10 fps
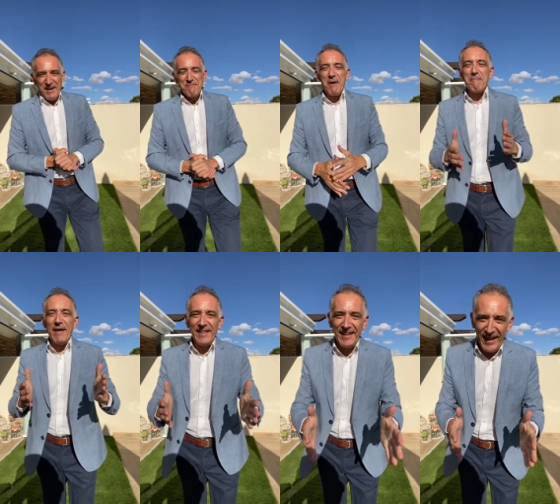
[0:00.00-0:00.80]

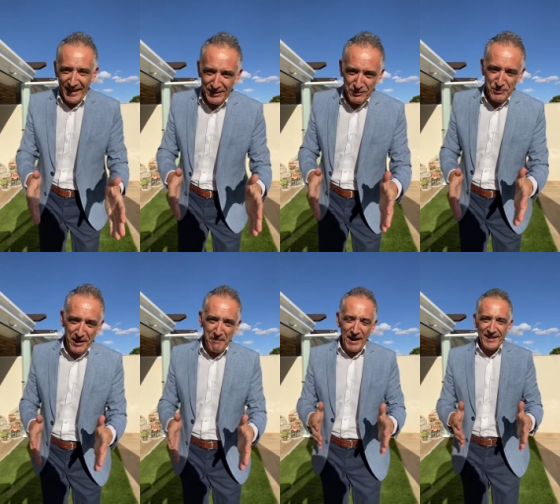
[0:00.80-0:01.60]
bienvenidas un
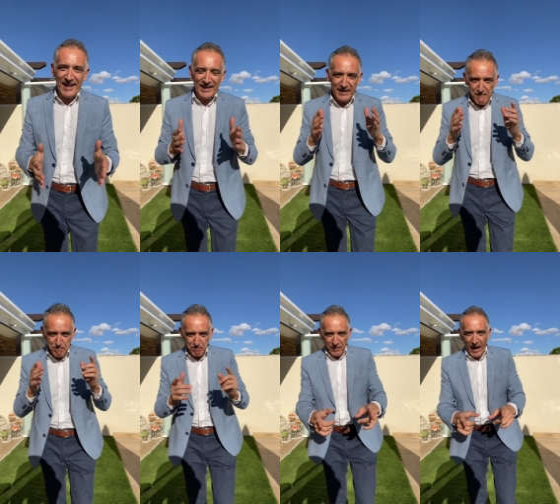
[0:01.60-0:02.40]
día más aquí
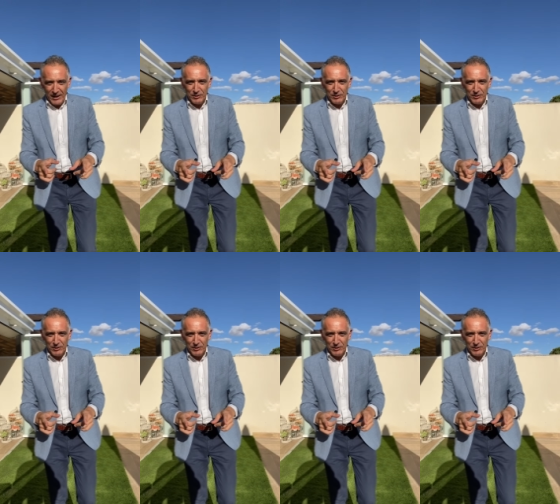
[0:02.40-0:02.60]
a